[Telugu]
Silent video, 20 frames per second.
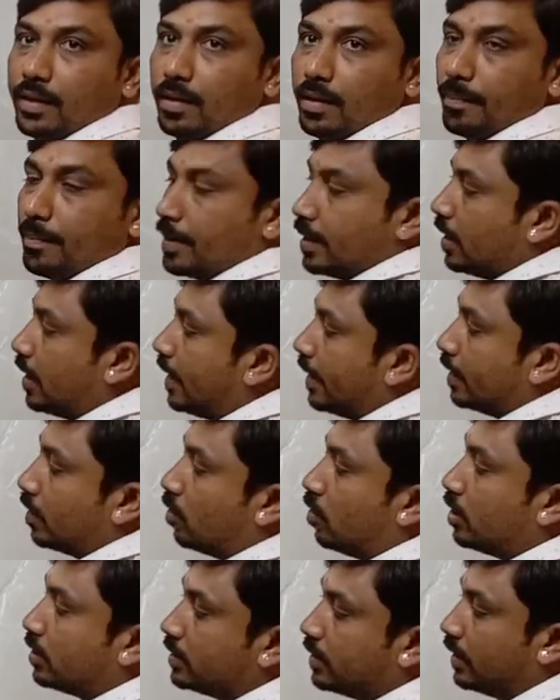మన హై
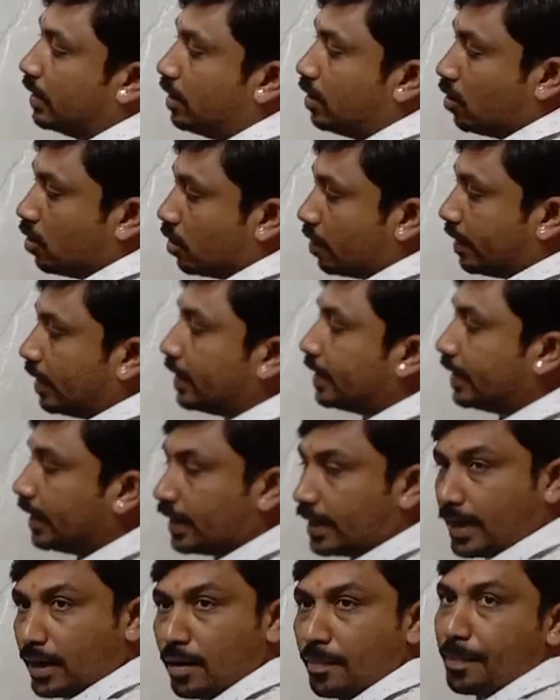గ్లాజ్ పిల్ల
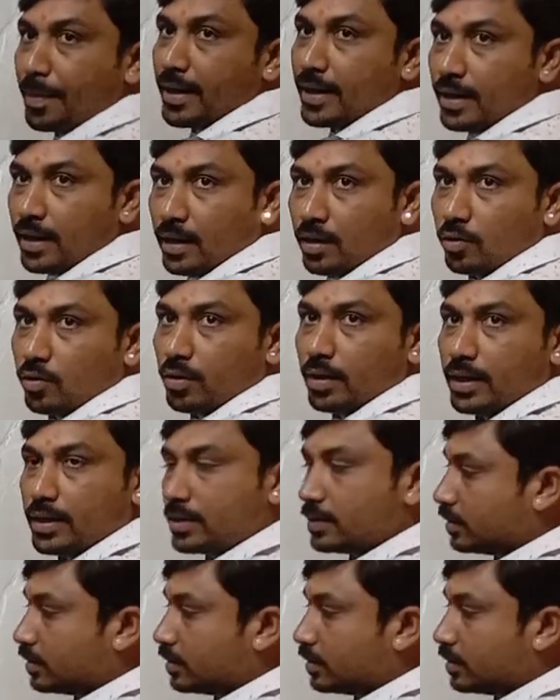నీళ్ళగిడ్డ పడినా అనుకోండి